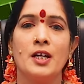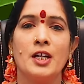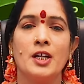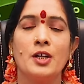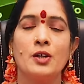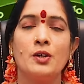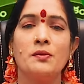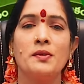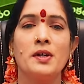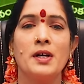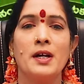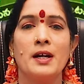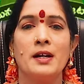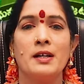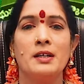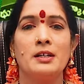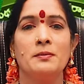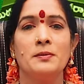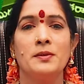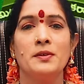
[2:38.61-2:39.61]
ఎక్కువ
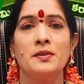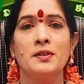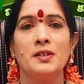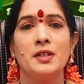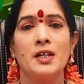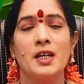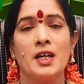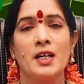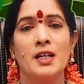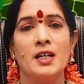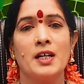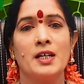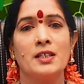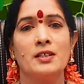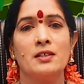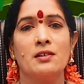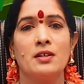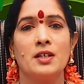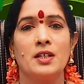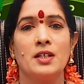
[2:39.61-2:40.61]
కాలము ఏ
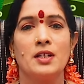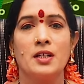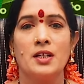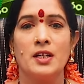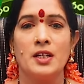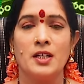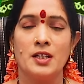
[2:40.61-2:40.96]
రాశిలో అయితే